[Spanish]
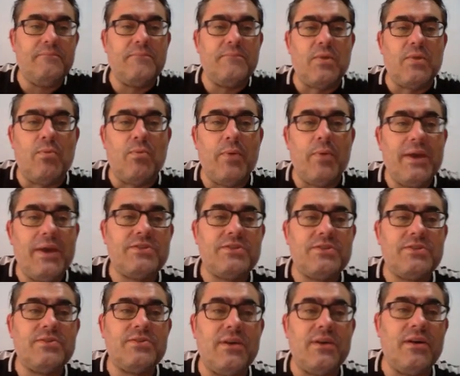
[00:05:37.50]
como
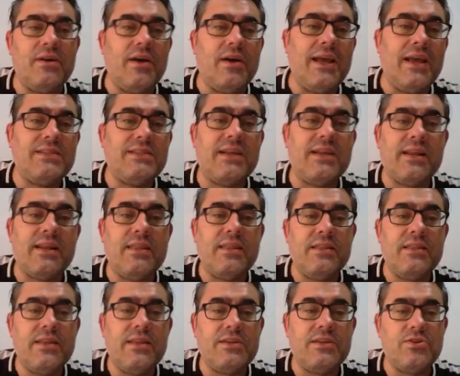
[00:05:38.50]
veis, estas
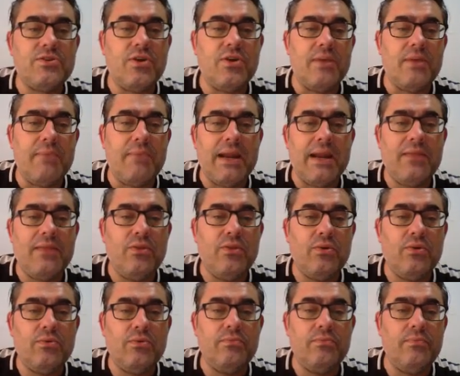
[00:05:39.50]
recetas
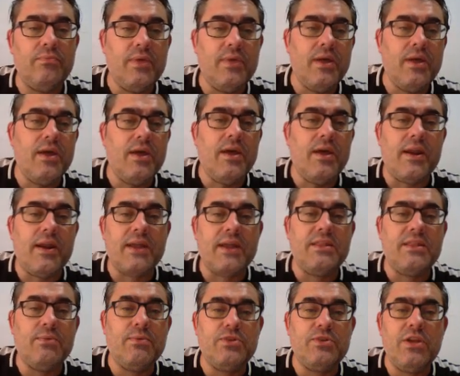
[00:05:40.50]
embalando
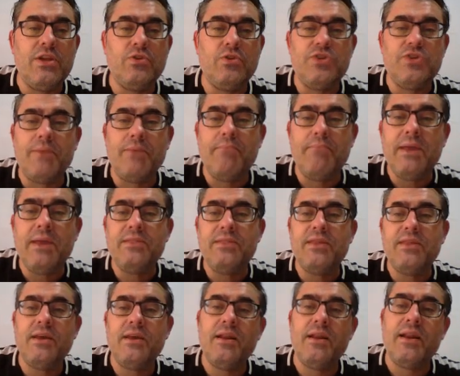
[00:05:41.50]
reactivos de lochia
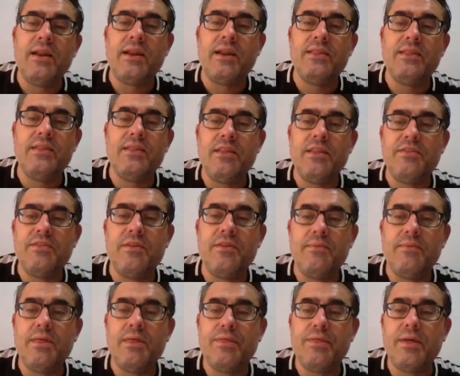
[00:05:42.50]
20, las recetas de
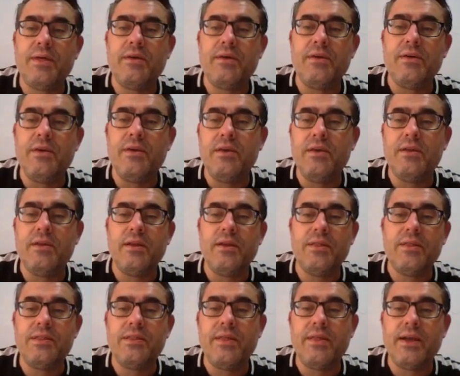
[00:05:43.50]
cerveza y
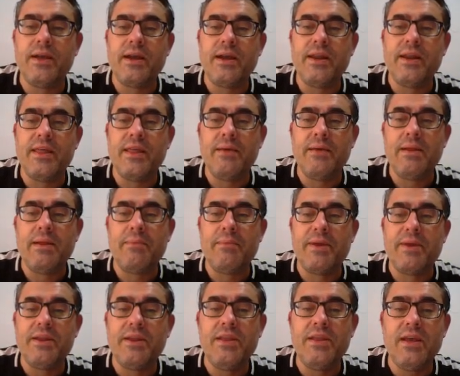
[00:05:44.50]
receta de carne de ave en la
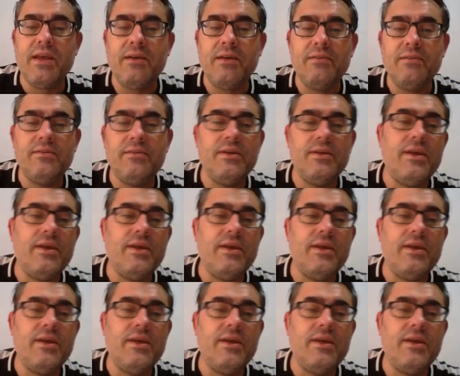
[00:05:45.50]
parrilla.